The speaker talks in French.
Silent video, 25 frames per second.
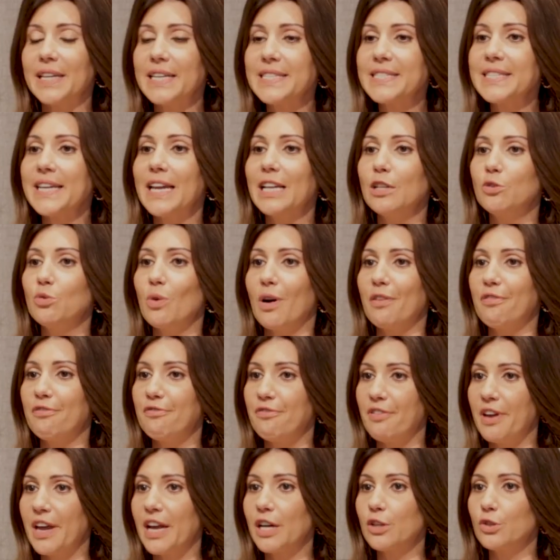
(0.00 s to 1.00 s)
qu'est-ce qu'elles doivent
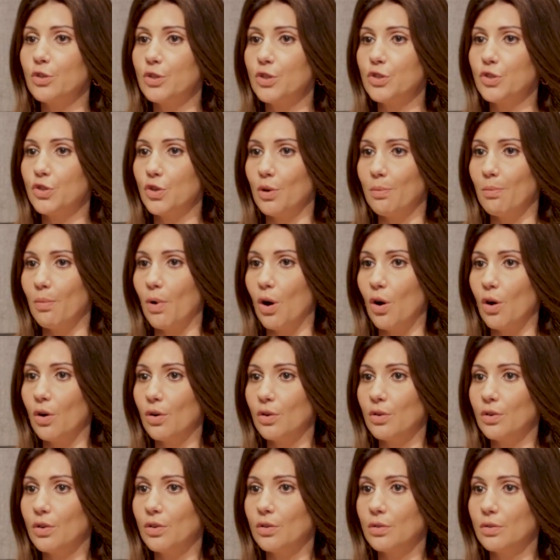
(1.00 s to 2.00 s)
faire
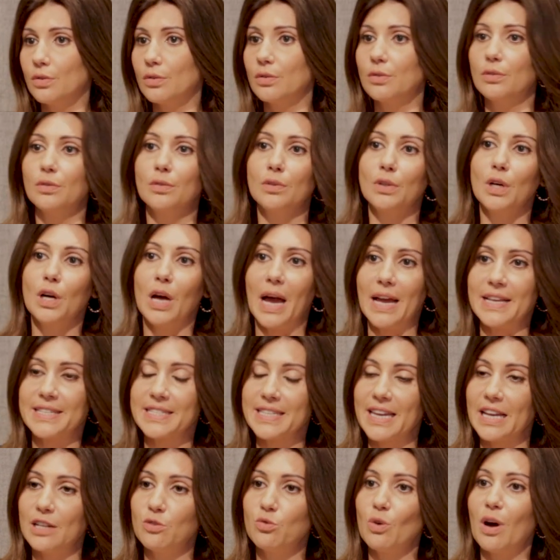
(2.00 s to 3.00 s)
justement
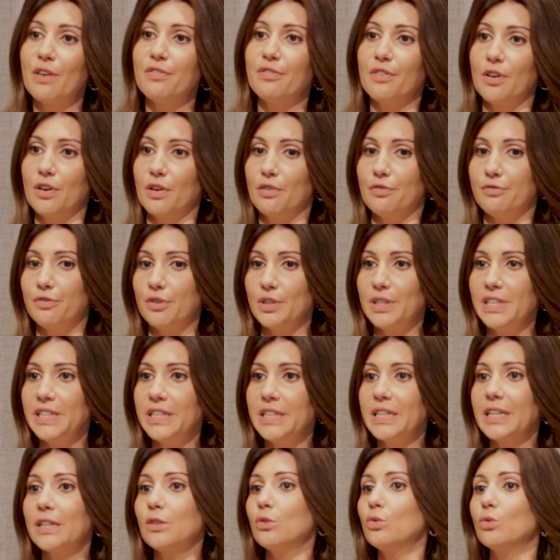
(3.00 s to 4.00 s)
est-ce qu'elles doivent
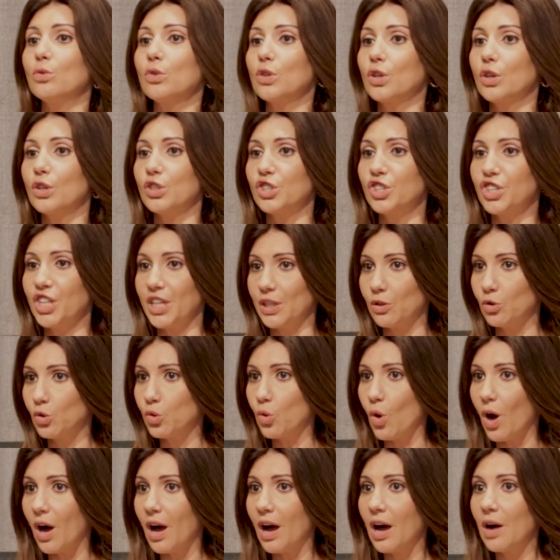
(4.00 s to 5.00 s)
venir donc euh, chez
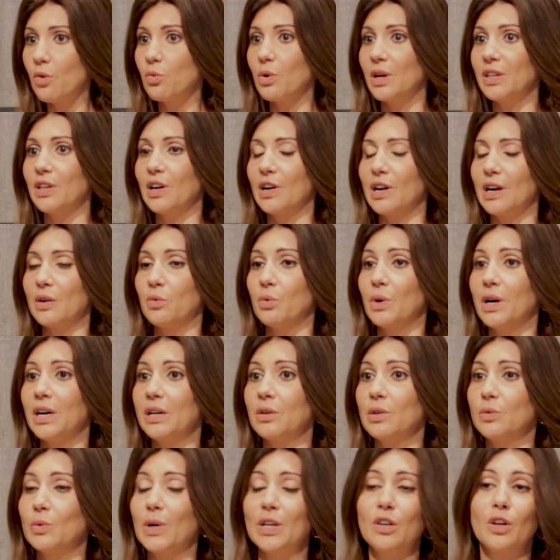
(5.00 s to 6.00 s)
toi ou
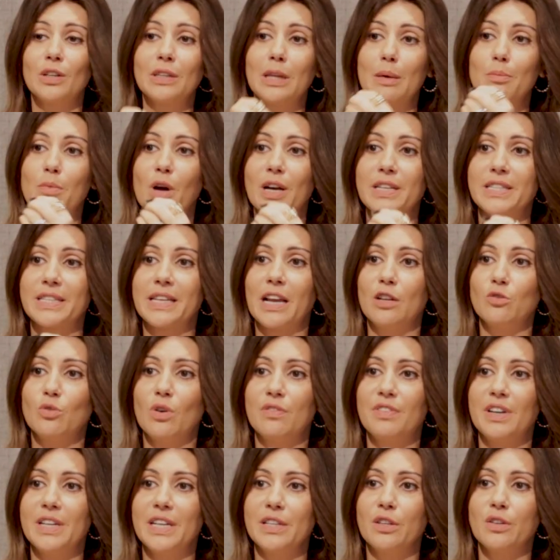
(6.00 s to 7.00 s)
alors, d'abord est-ce qu'elles
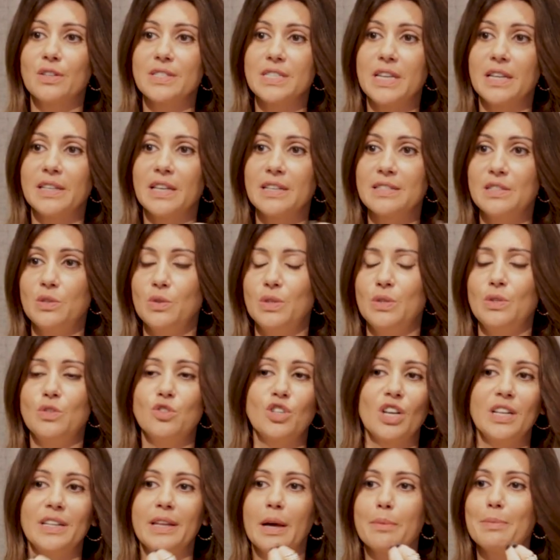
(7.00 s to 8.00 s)
doivent aller dans un institut
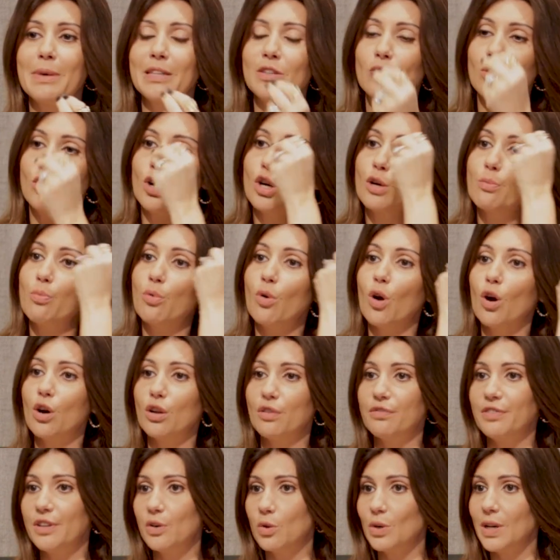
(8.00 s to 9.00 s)
chez le dermatologue pour
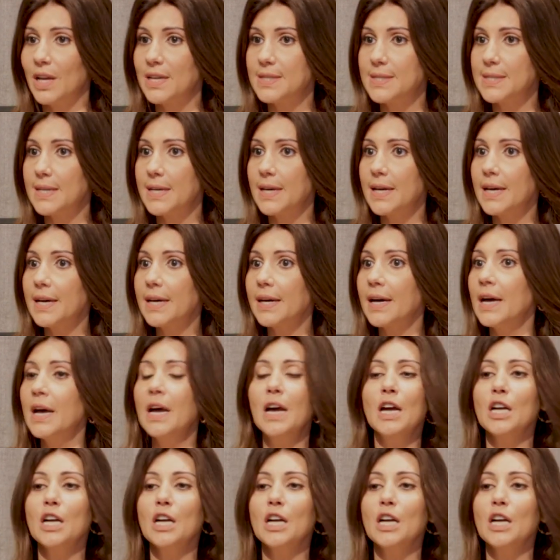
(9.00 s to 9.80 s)
enlever au laser